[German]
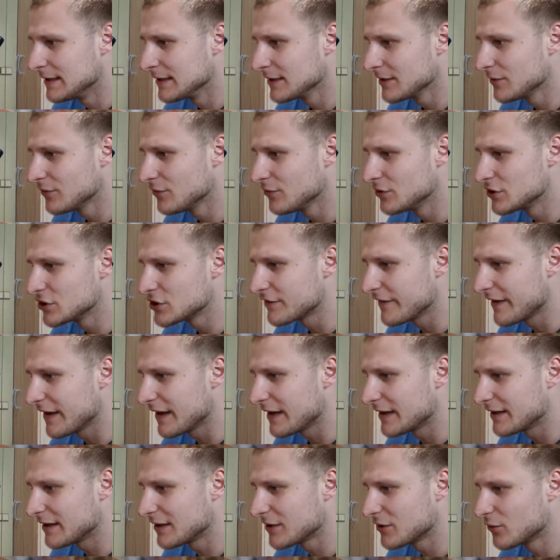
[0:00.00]
Kühne
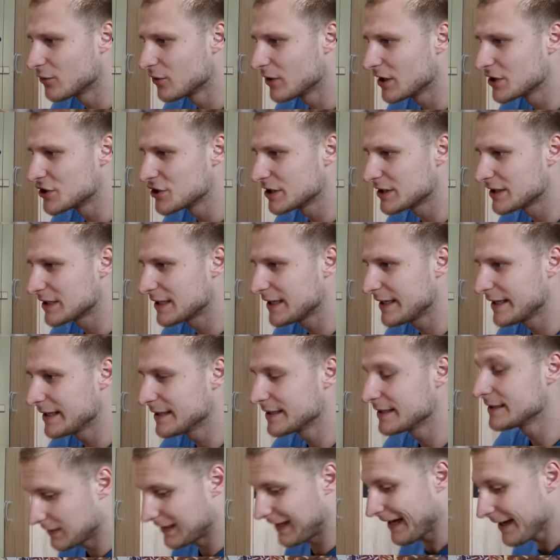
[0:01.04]
Schwert, couragierte
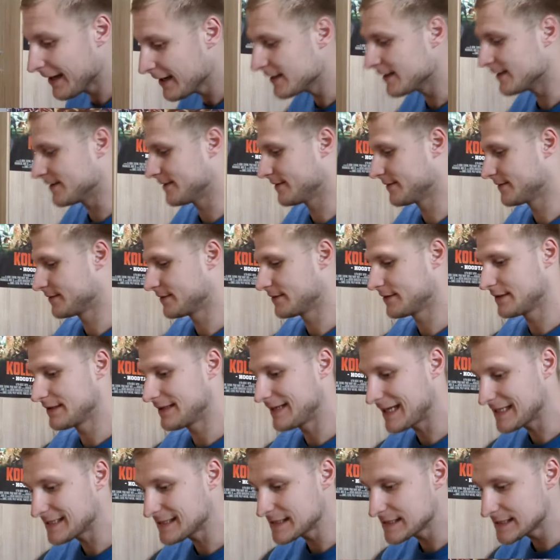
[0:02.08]
Klinge. Geil!
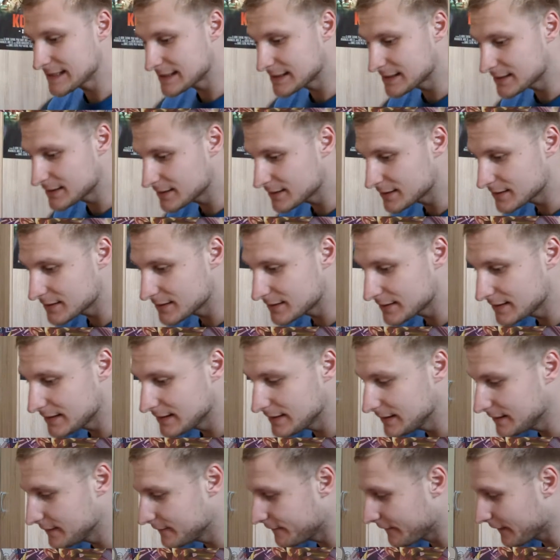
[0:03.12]
Das ist äh,
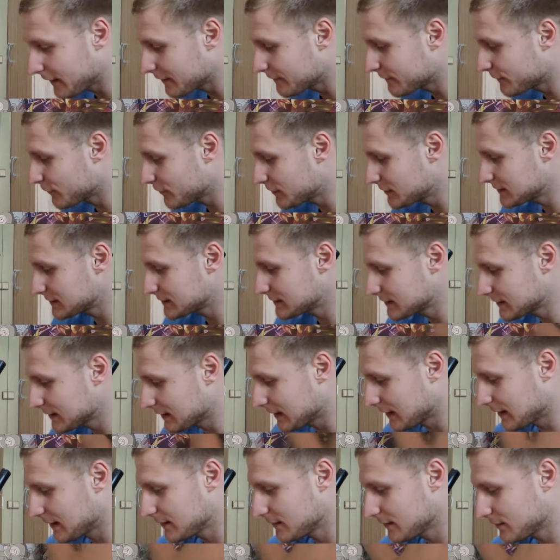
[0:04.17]
die wertvollste
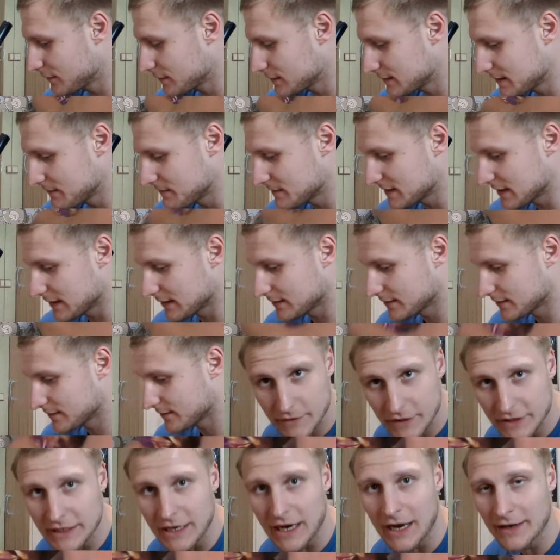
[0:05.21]
Karte aus dem Set.
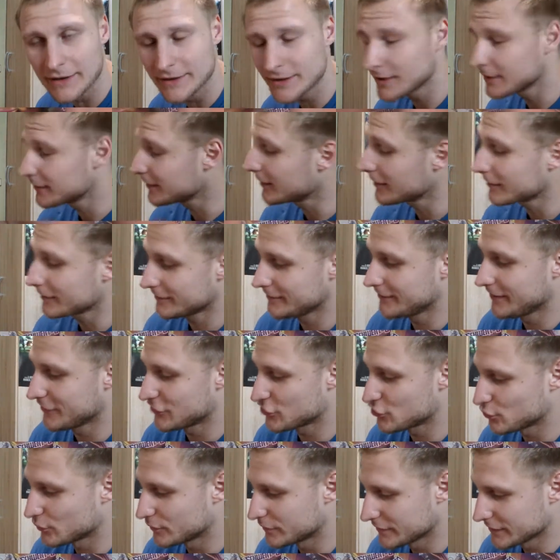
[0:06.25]
In einer anderen
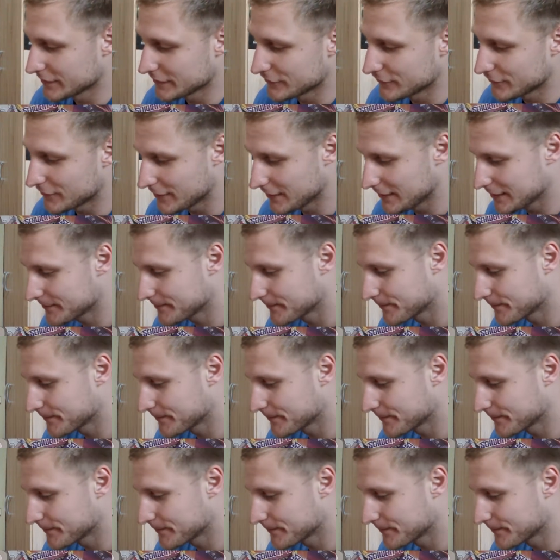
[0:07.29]
Raritätsstufe natürlich.